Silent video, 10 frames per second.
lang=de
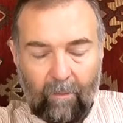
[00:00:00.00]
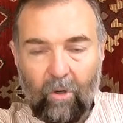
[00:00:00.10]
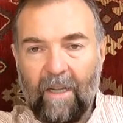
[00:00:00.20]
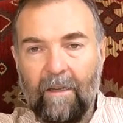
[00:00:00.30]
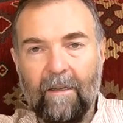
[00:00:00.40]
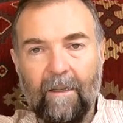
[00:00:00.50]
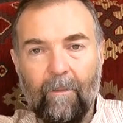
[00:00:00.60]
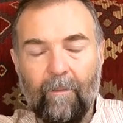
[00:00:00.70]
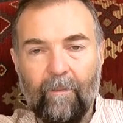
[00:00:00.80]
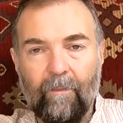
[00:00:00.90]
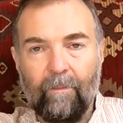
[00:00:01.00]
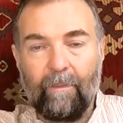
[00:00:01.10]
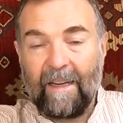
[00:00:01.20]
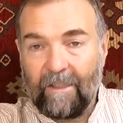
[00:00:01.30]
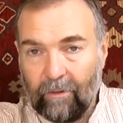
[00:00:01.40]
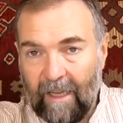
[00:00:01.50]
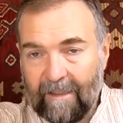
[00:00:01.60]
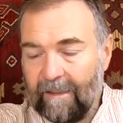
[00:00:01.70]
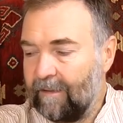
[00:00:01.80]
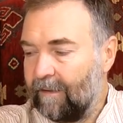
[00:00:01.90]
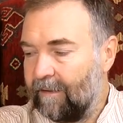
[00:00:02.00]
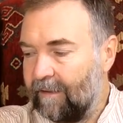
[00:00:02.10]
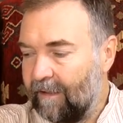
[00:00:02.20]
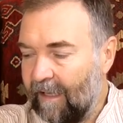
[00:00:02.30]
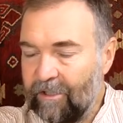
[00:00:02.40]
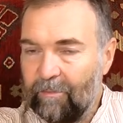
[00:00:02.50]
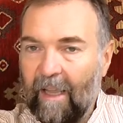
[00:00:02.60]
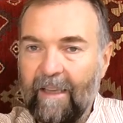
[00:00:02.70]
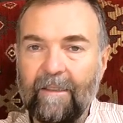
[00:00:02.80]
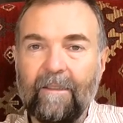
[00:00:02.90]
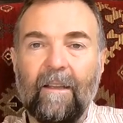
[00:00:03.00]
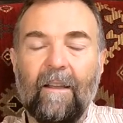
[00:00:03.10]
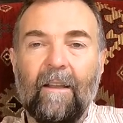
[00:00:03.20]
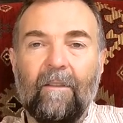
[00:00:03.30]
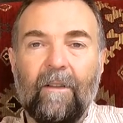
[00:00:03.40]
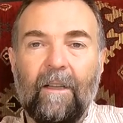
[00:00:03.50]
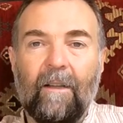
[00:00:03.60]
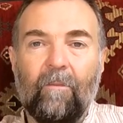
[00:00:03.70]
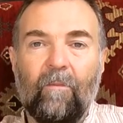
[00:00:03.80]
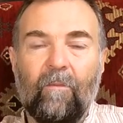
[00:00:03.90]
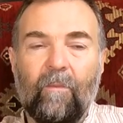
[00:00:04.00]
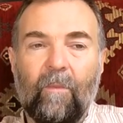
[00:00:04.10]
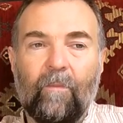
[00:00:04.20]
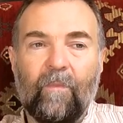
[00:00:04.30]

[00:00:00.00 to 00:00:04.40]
So, ähm, bei den Toiletten äh, entsprechend ähm,